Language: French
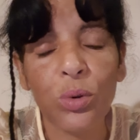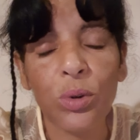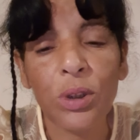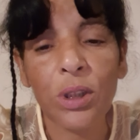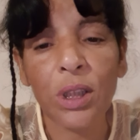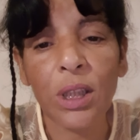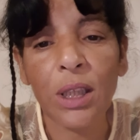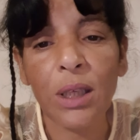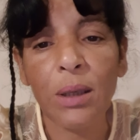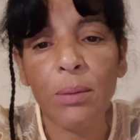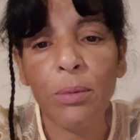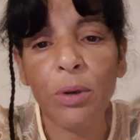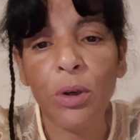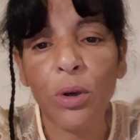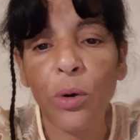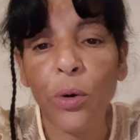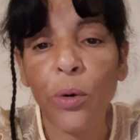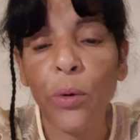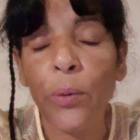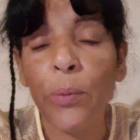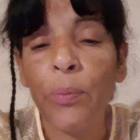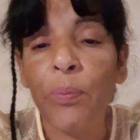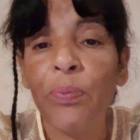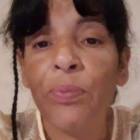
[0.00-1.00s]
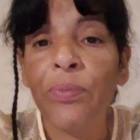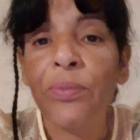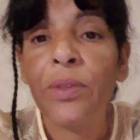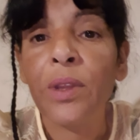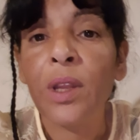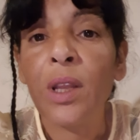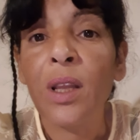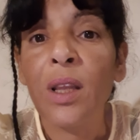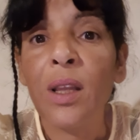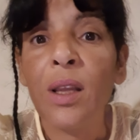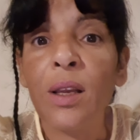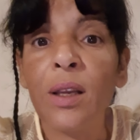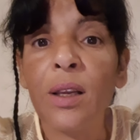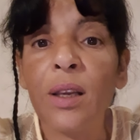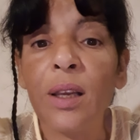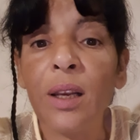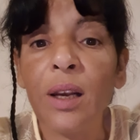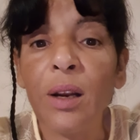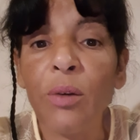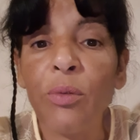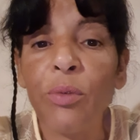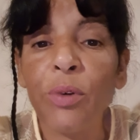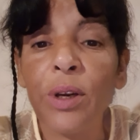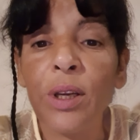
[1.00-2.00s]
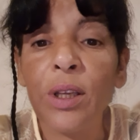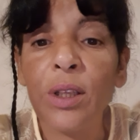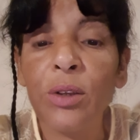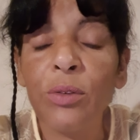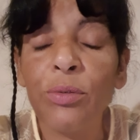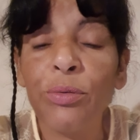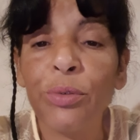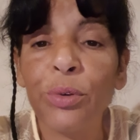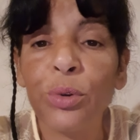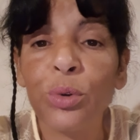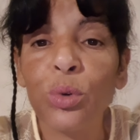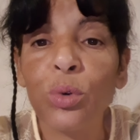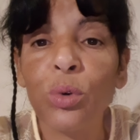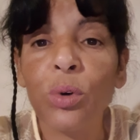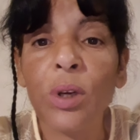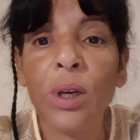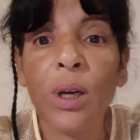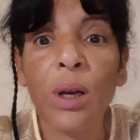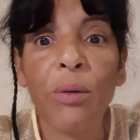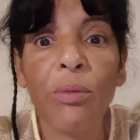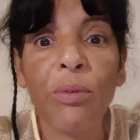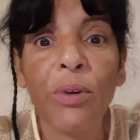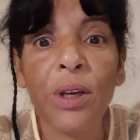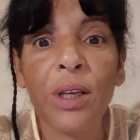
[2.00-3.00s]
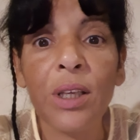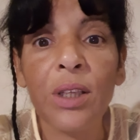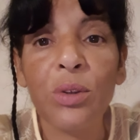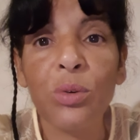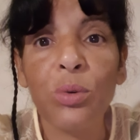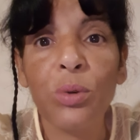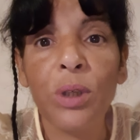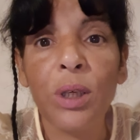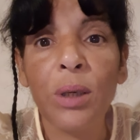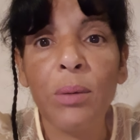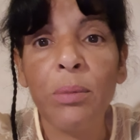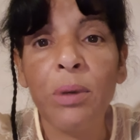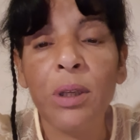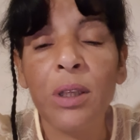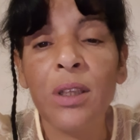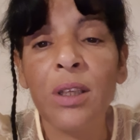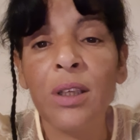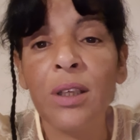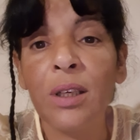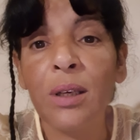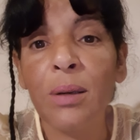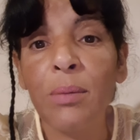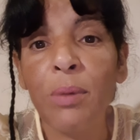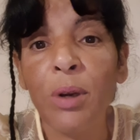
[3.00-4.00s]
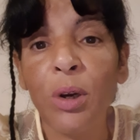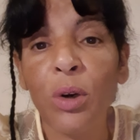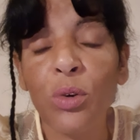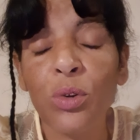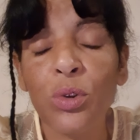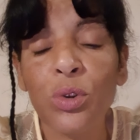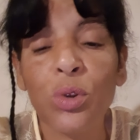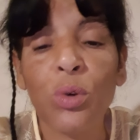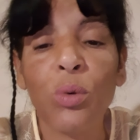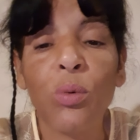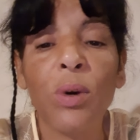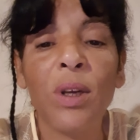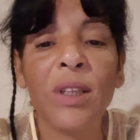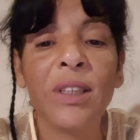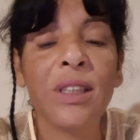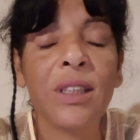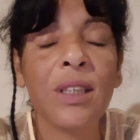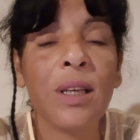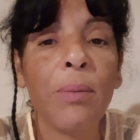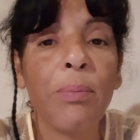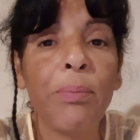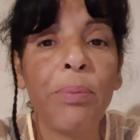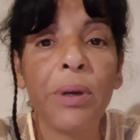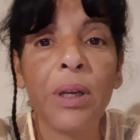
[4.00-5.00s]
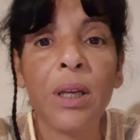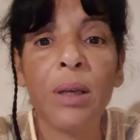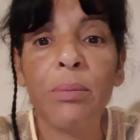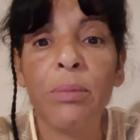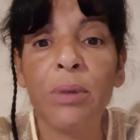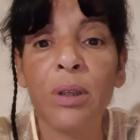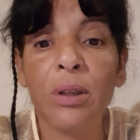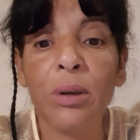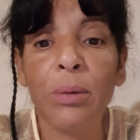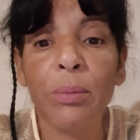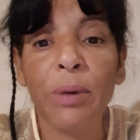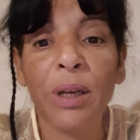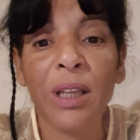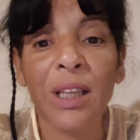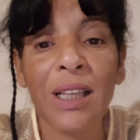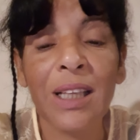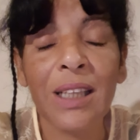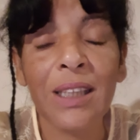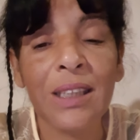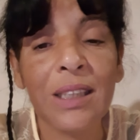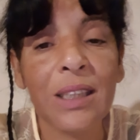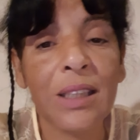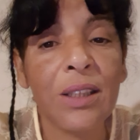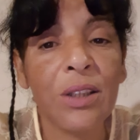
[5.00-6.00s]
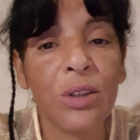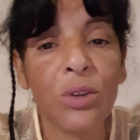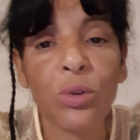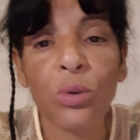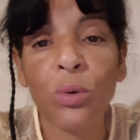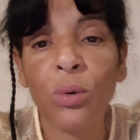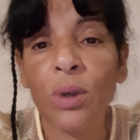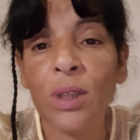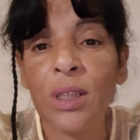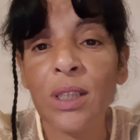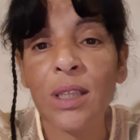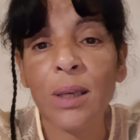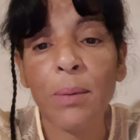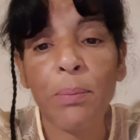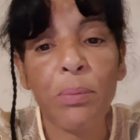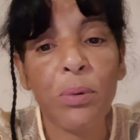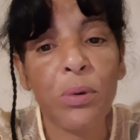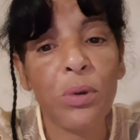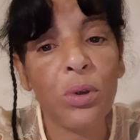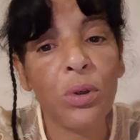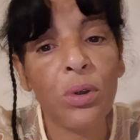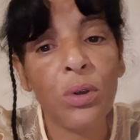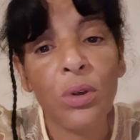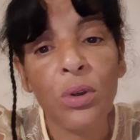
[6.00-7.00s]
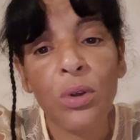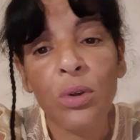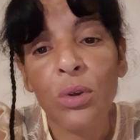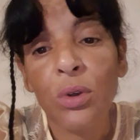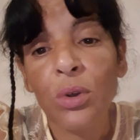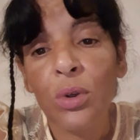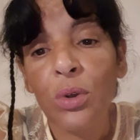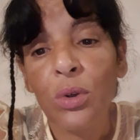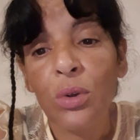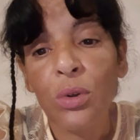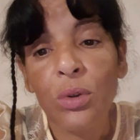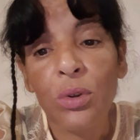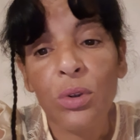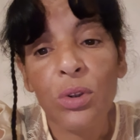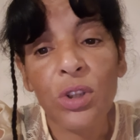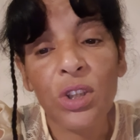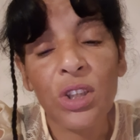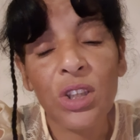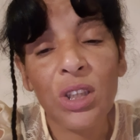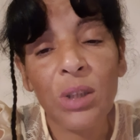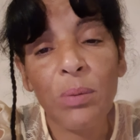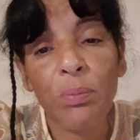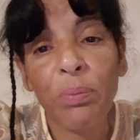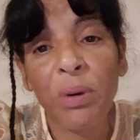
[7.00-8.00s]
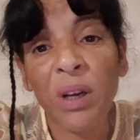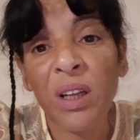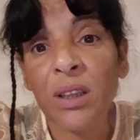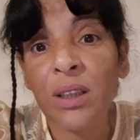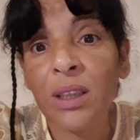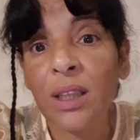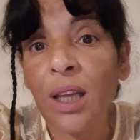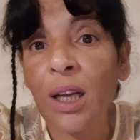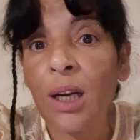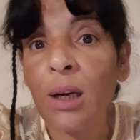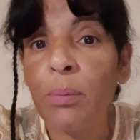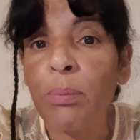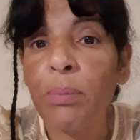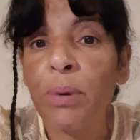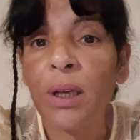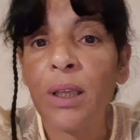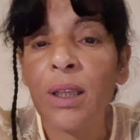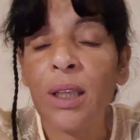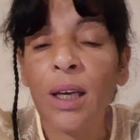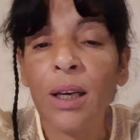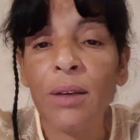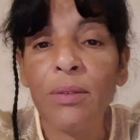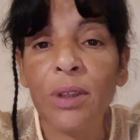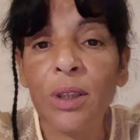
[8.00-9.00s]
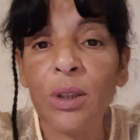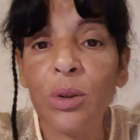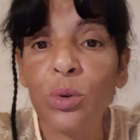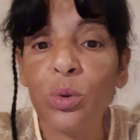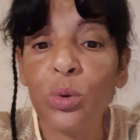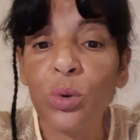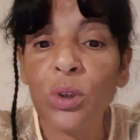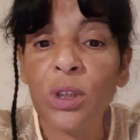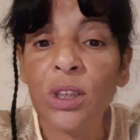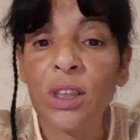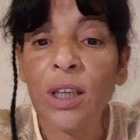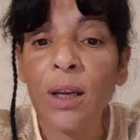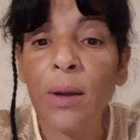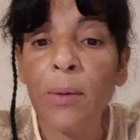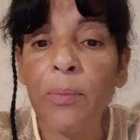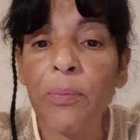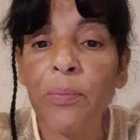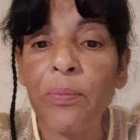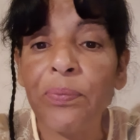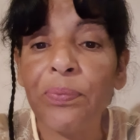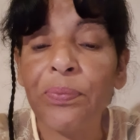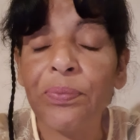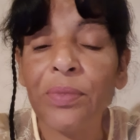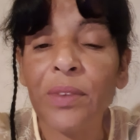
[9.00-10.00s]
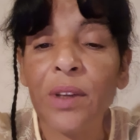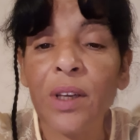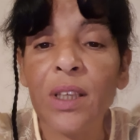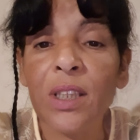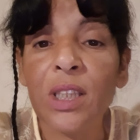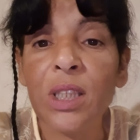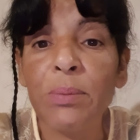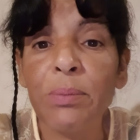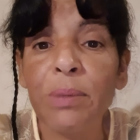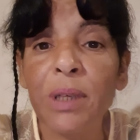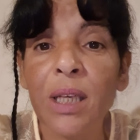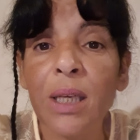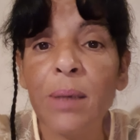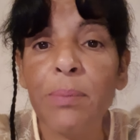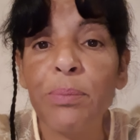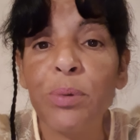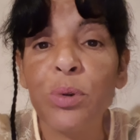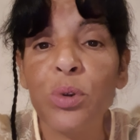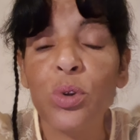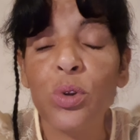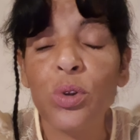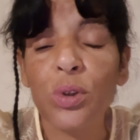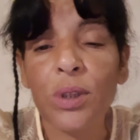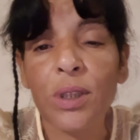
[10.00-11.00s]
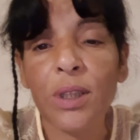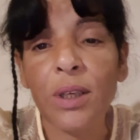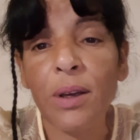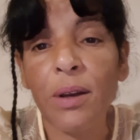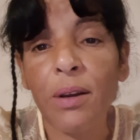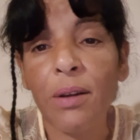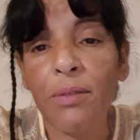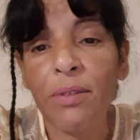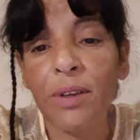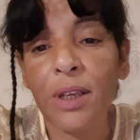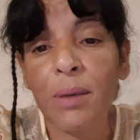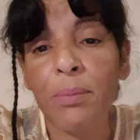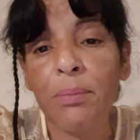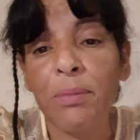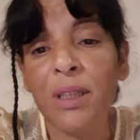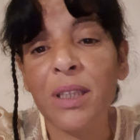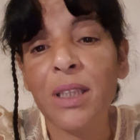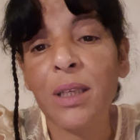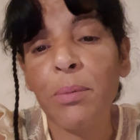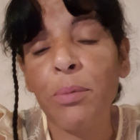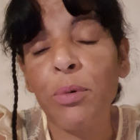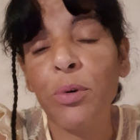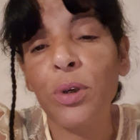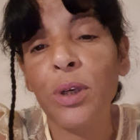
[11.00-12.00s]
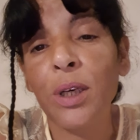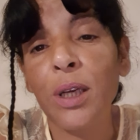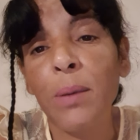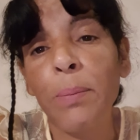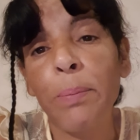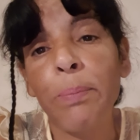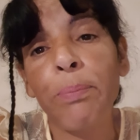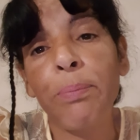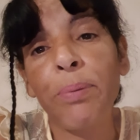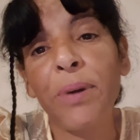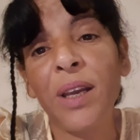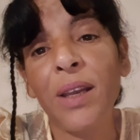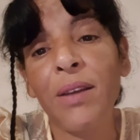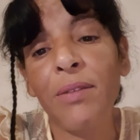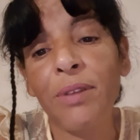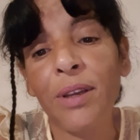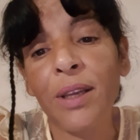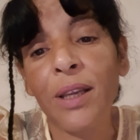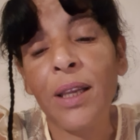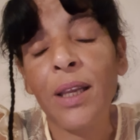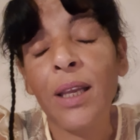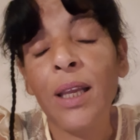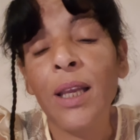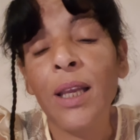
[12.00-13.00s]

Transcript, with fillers: ces numéros. Il a envoyé des photos, qu'il a envoyé des, numéros sur WhatsApp, qu'il me demande les tickets sur WhatsApp. Euh, j'ai pas de temps à perdre avec tout ça. Je m'équipe juste avec mes abonnés privés.